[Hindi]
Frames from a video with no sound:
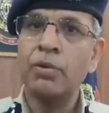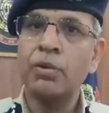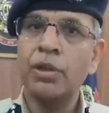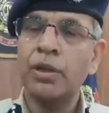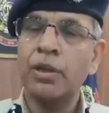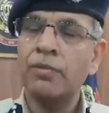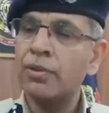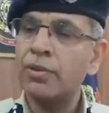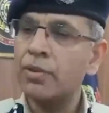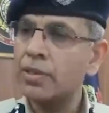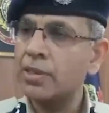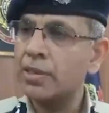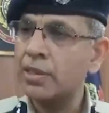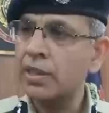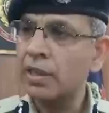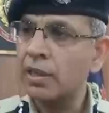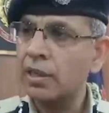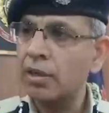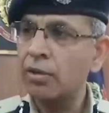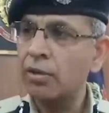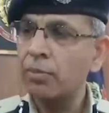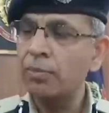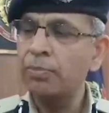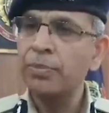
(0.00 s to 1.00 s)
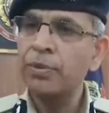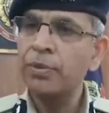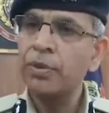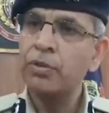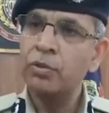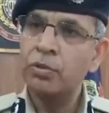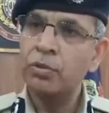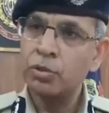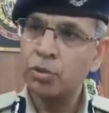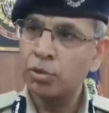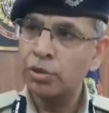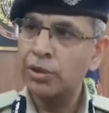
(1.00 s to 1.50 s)
कोई अव्यवस्था ना हो
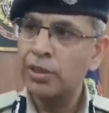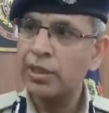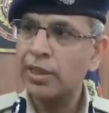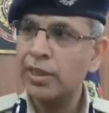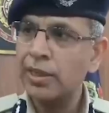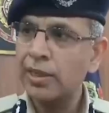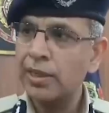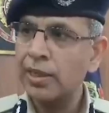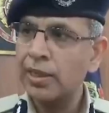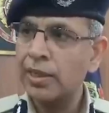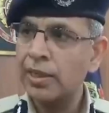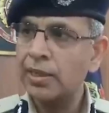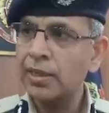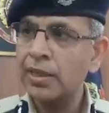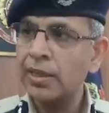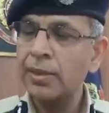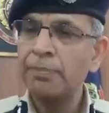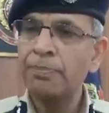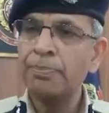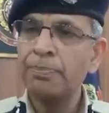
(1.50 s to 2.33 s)
उसको देखने के लिए